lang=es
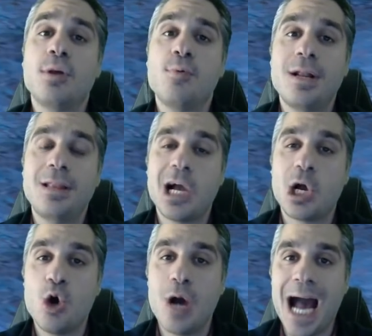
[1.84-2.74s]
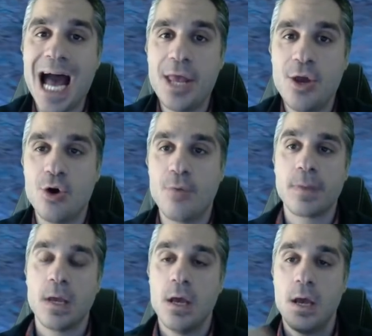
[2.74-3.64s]
de vuelta con Ion.
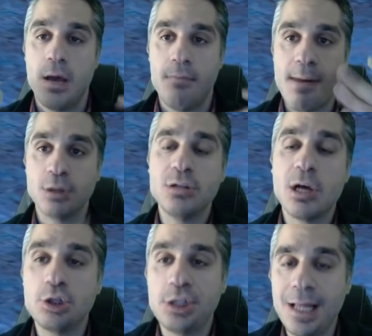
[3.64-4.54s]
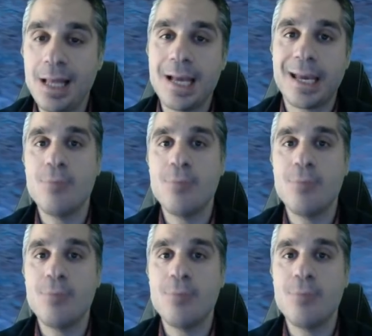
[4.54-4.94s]
Vamos a una cosita y es que